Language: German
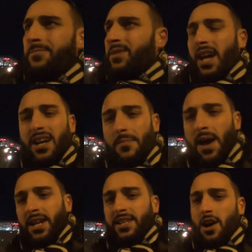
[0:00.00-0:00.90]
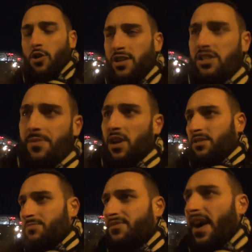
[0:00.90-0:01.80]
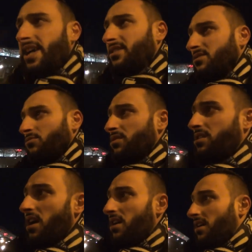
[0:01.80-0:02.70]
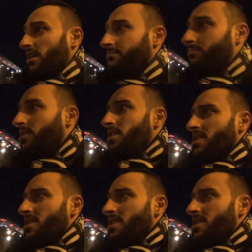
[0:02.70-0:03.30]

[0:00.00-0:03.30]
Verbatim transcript: Dann kam eigentlich auch nichts mehr. Und im zweiten Durchgang ähm,